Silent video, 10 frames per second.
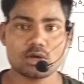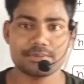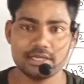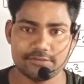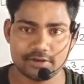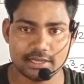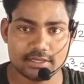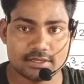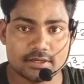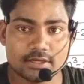दोस्तों आपकी
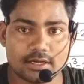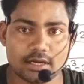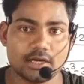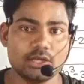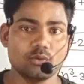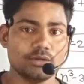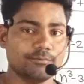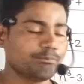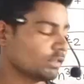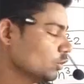अप्लाई करनी
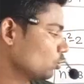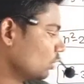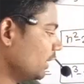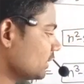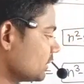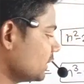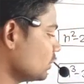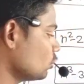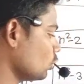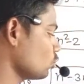होगी तो एक
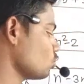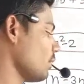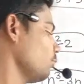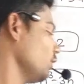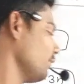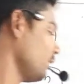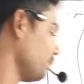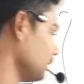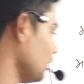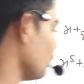चीज़ जो है दोस्तों आपको यहाँ
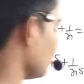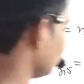पर पता